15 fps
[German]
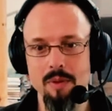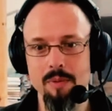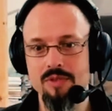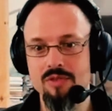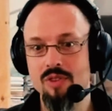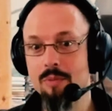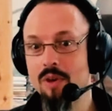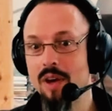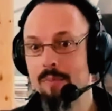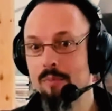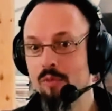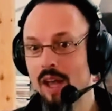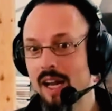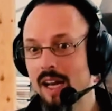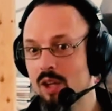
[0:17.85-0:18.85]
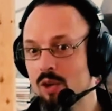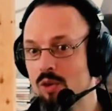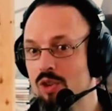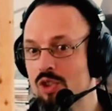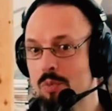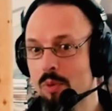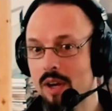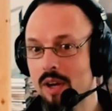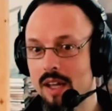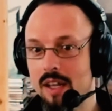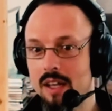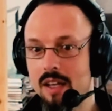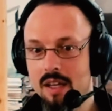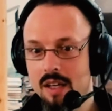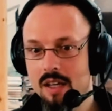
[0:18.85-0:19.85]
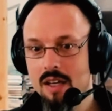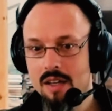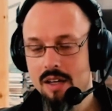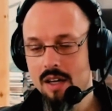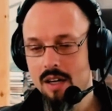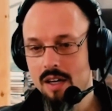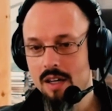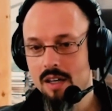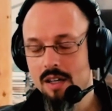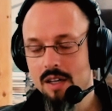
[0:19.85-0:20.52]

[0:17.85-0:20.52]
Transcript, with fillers: Aber Scrum kommt eigentlich ursprünglich äh,